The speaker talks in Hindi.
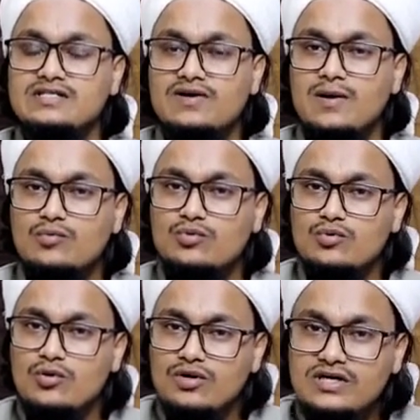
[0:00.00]
सवाब
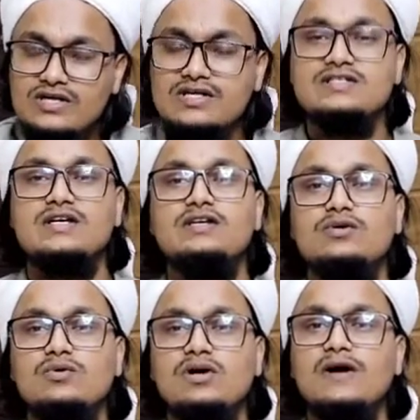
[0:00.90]
कूडों ही के
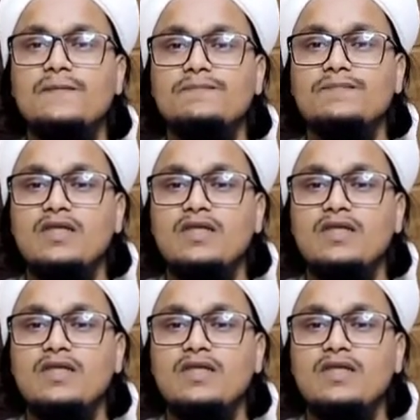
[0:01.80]
ज़रिए होगा